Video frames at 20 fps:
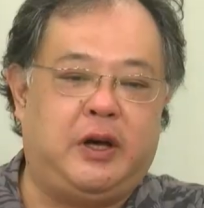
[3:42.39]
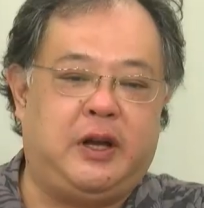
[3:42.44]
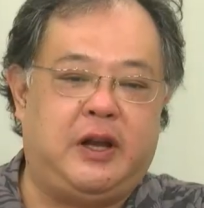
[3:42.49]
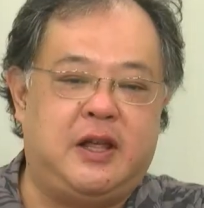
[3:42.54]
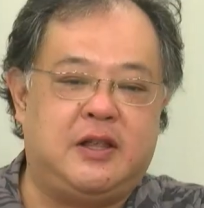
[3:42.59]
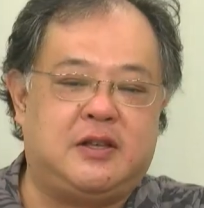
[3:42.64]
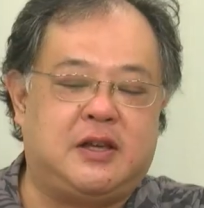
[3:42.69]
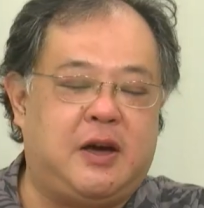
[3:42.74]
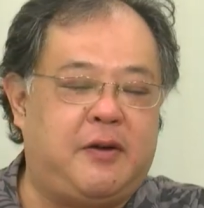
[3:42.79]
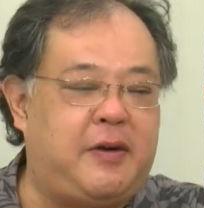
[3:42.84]

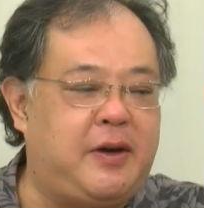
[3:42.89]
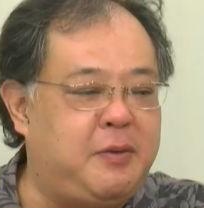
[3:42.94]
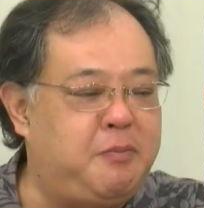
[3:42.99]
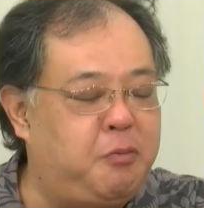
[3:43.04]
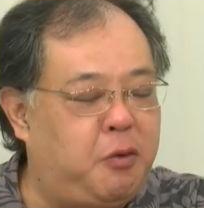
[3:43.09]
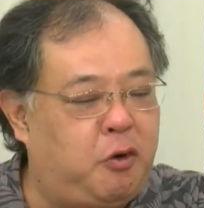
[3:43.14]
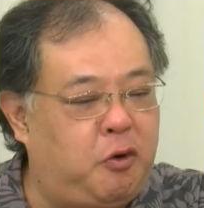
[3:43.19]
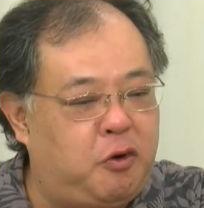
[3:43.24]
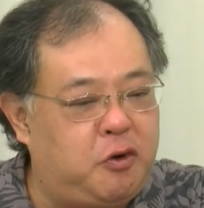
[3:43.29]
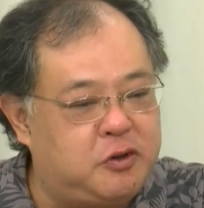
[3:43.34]
NHK は
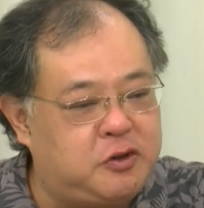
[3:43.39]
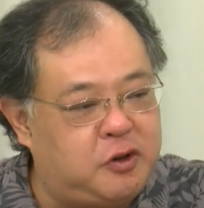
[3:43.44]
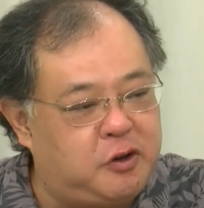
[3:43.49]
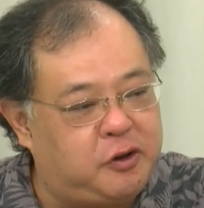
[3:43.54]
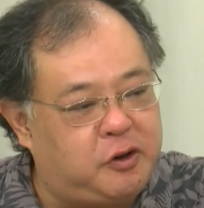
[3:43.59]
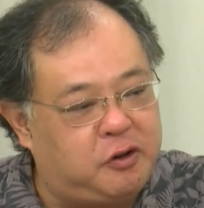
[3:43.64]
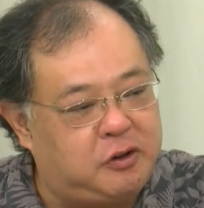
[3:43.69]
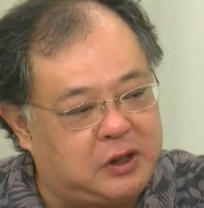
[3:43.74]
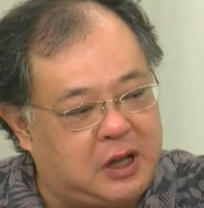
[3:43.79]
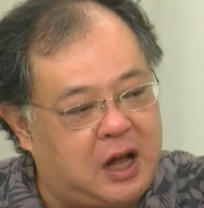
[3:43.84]
陰謀放
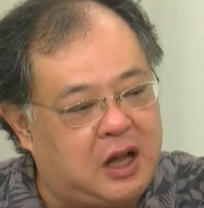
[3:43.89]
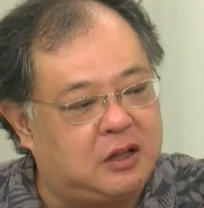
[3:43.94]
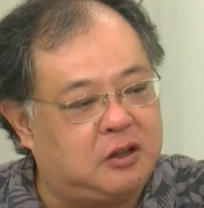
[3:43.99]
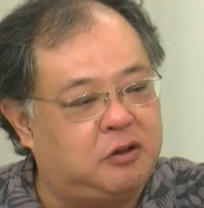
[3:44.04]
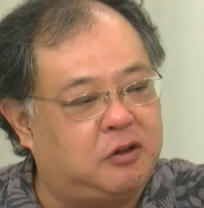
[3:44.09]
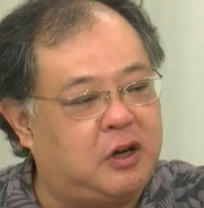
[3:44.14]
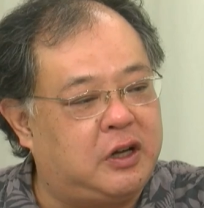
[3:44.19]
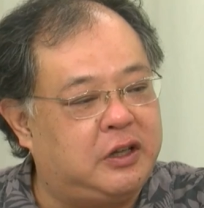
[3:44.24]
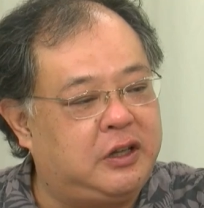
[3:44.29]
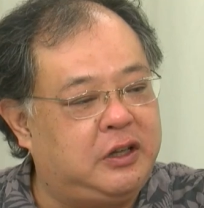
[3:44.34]
送局だ
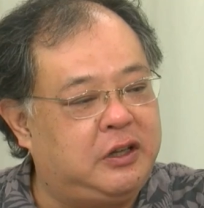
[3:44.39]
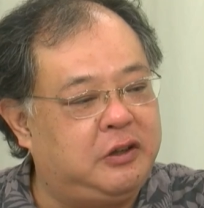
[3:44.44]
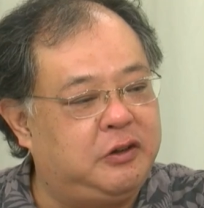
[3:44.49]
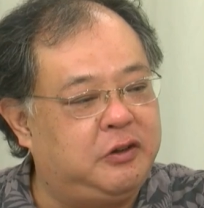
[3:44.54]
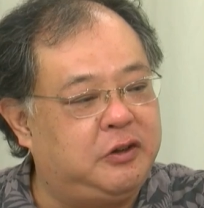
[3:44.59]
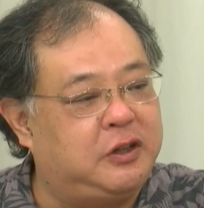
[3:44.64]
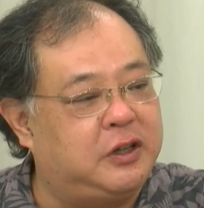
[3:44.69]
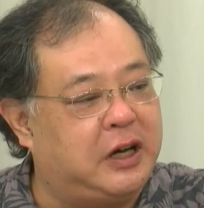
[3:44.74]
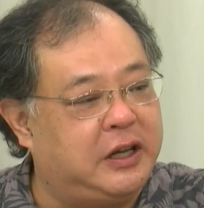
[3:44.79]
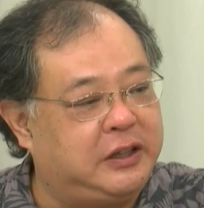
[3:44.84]
とかい
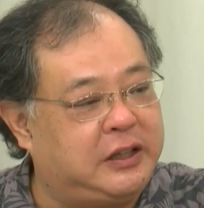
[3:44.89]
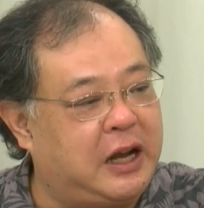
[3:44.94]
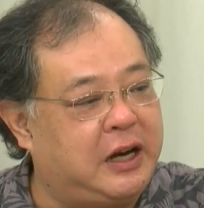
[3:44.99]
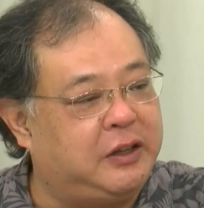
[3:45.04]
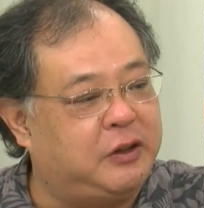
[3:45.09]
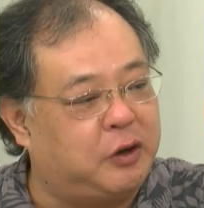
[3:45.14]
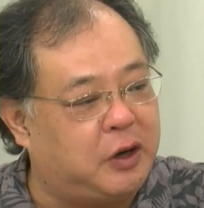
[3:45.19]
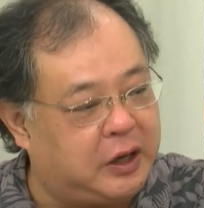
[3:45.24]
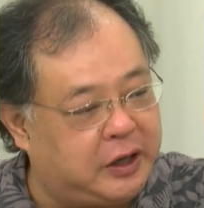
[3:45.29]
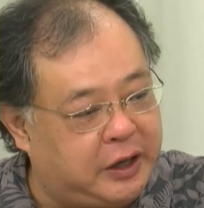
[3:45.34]
う人がいた
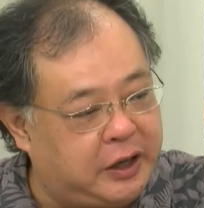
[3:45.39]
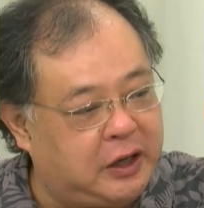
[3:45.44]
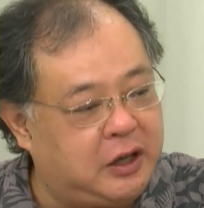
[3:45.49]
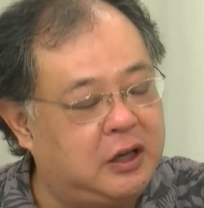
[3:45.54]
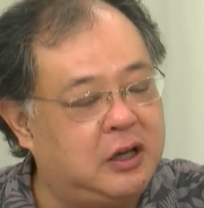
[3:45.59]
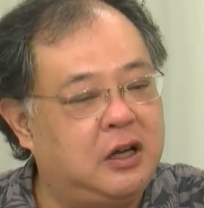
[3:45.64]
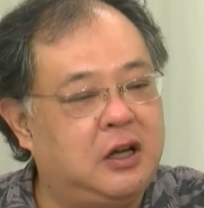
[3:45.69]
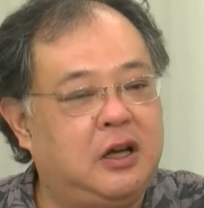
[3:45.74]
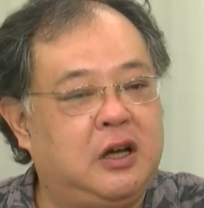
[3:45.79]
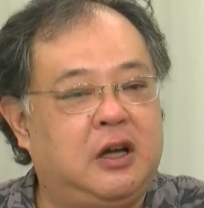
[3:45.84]
りとかね、はいはい、
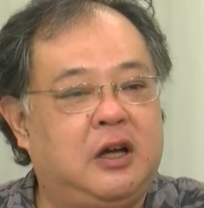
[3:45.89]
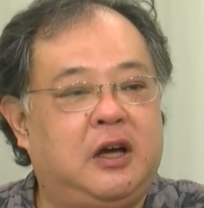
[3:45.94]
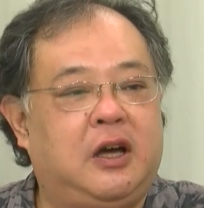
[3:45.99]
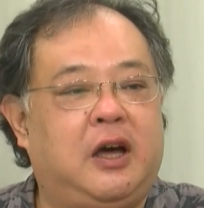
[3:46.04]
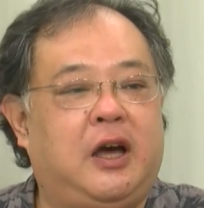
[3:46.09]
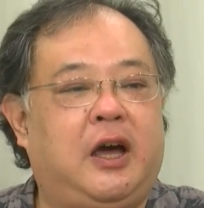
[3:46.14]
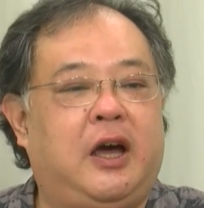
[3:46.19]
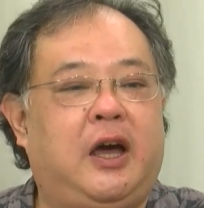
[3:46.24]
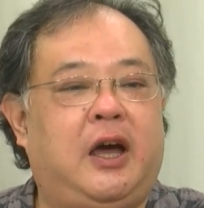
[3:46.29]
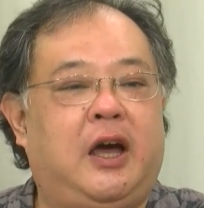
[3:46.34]

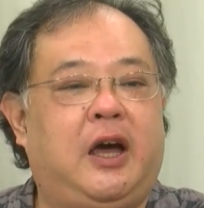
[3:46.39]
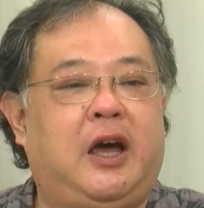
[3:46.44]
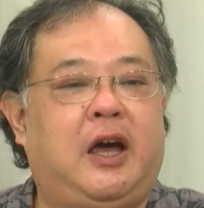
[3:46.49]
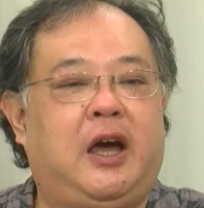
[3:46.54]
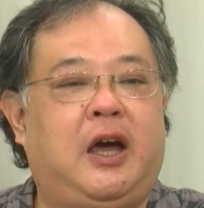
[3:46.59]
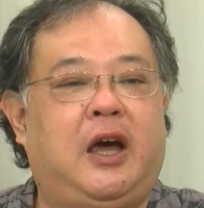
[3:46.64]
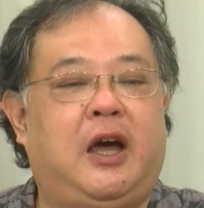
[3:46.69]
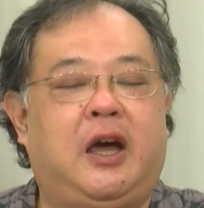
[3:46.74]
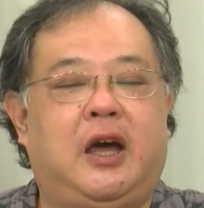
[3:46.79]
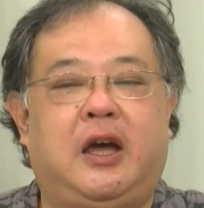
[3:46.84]

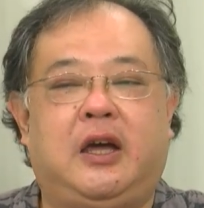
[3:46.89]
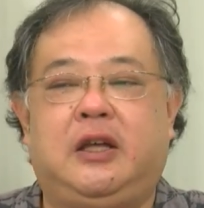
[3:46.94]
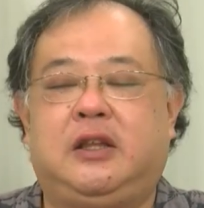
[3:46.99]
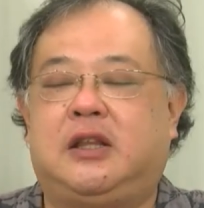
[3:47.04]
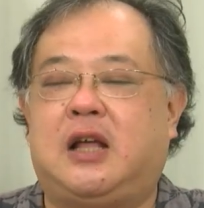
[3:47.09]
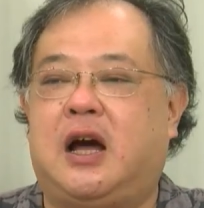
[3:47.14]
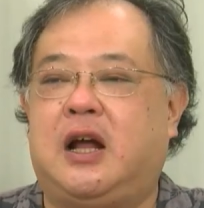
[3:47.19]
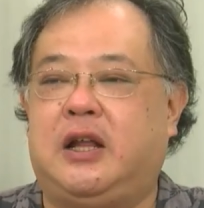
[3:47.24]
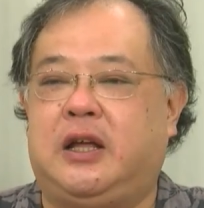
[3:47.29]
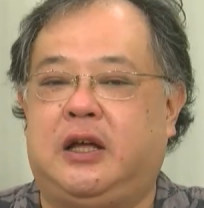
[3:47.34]
えー、
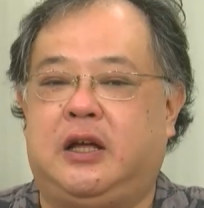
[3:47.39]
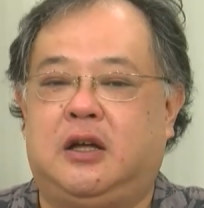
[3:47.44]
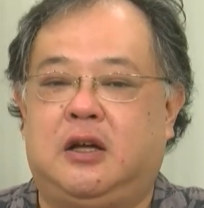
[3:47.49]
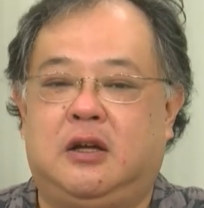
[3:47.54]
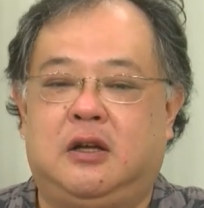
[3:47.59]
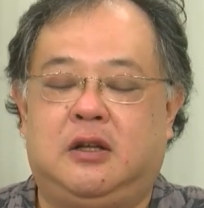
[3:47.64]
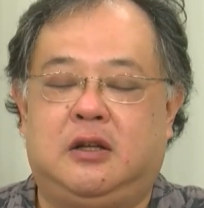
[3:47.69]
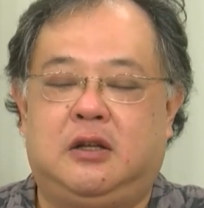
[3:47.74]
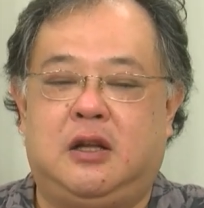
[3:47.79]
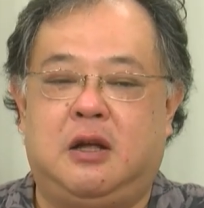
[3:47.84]
いたり
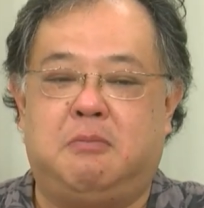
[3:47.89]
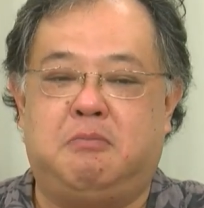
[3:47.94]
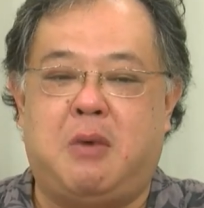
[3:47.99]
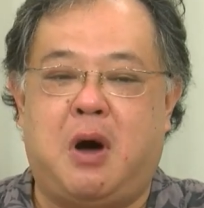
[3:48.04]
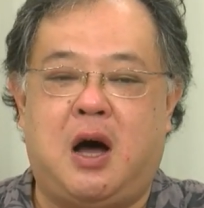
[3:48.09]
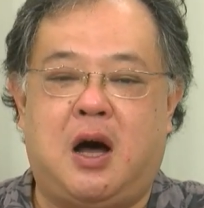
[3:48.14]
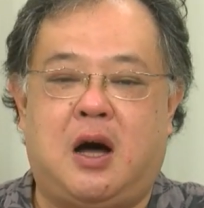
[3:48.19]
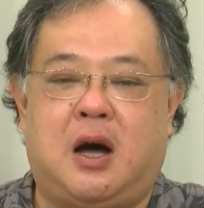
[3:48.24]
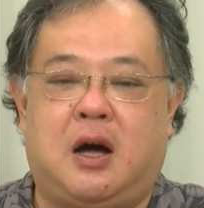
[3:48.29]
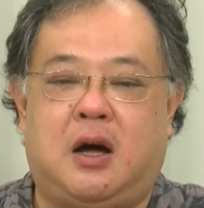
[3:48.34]
で
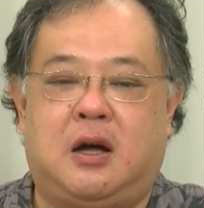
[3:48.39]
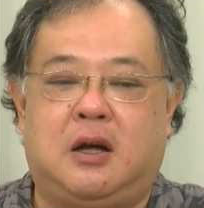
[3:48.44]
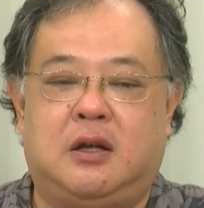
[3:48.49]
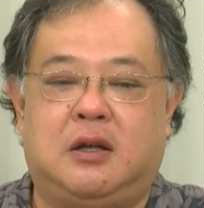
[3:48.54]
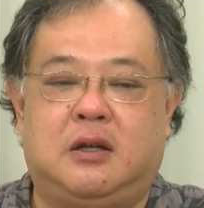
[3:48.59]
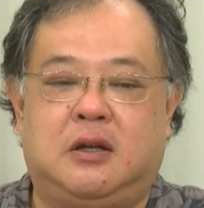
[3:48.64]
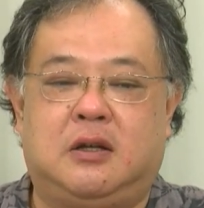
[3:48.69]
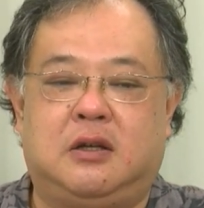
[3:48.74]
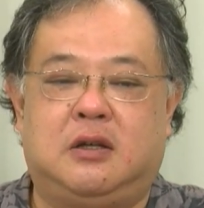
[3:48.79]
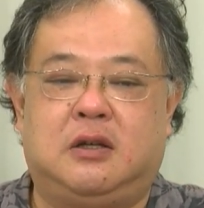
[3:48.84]
ま
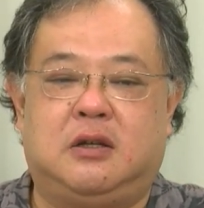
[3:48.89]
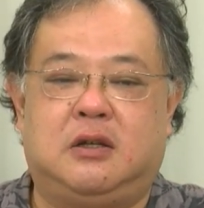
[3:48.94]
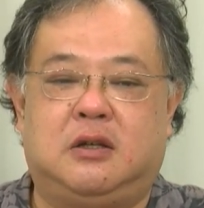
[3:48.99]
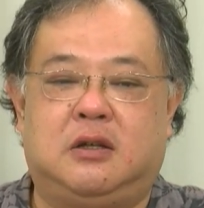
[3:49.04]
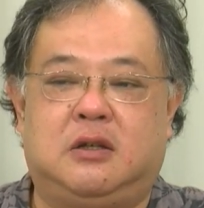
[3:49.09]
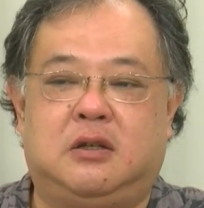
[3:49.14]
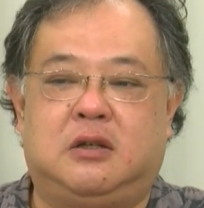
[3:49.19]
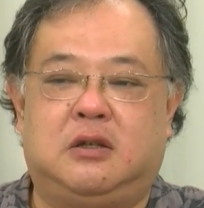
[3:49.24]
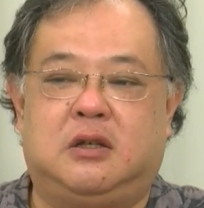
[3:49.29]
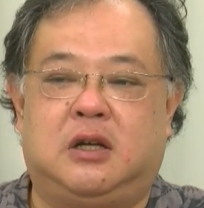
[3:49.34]

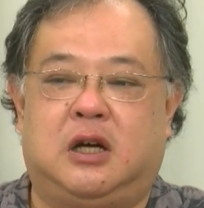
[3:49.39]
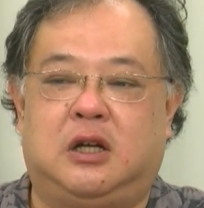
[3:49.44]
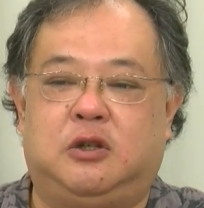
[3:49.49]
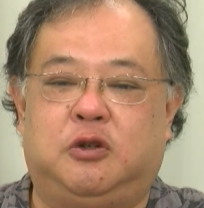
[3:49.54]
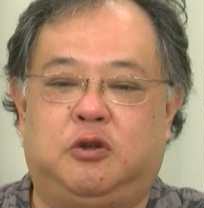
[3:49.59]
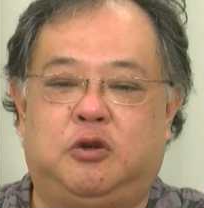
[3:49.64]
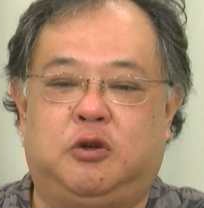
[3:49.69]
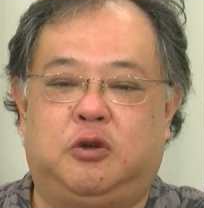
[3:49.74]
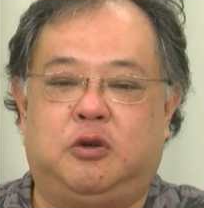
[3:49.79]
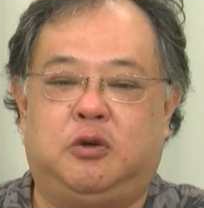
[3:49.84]
ああ
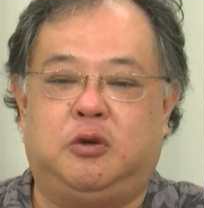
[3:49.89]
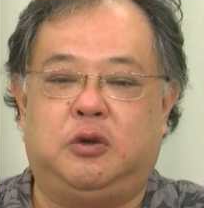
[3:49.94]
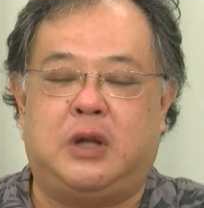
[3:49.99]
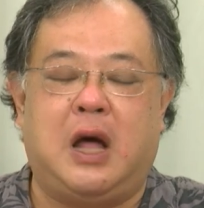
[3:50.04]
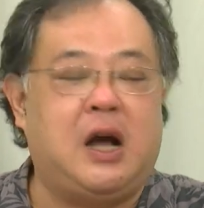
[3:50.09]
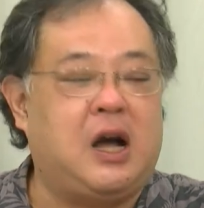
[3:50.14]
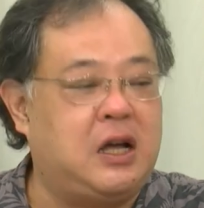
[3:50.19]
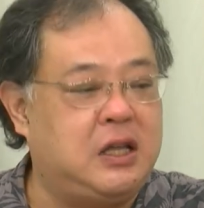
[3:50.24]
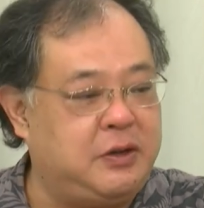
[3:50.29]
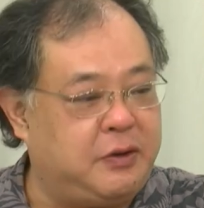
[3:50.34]
の
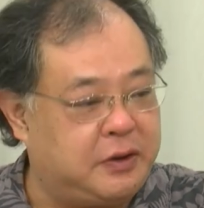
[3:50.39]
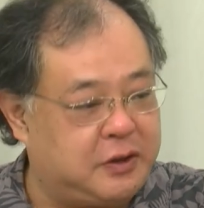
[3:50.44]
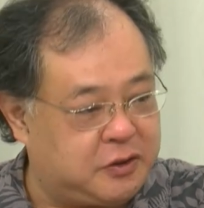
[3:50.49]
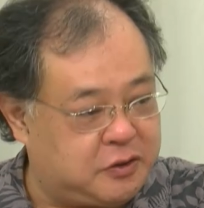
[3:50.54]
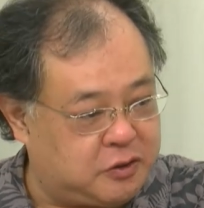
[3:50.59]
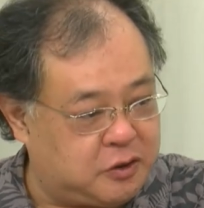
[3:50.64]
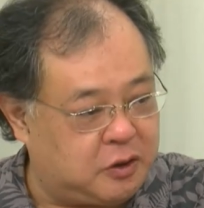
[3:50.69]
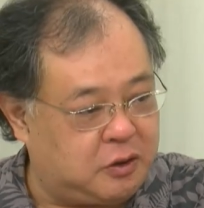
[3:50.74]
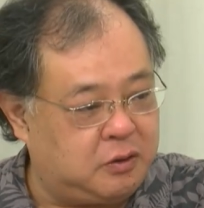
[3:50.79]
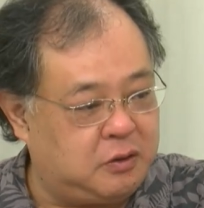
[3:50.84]
中にはで
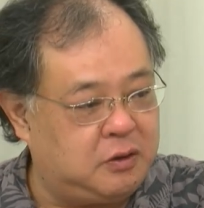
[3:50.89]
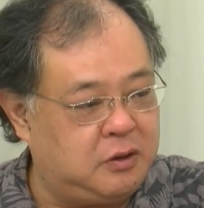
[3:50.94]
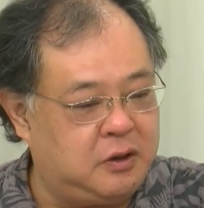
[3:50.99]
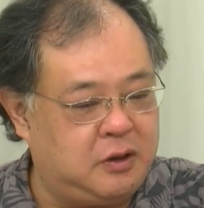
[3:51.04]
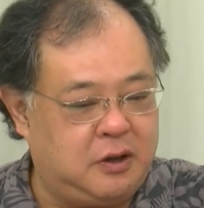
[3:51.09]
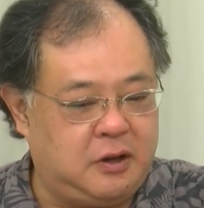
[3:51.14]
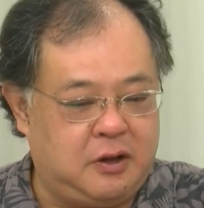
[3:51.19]
すよ、うん、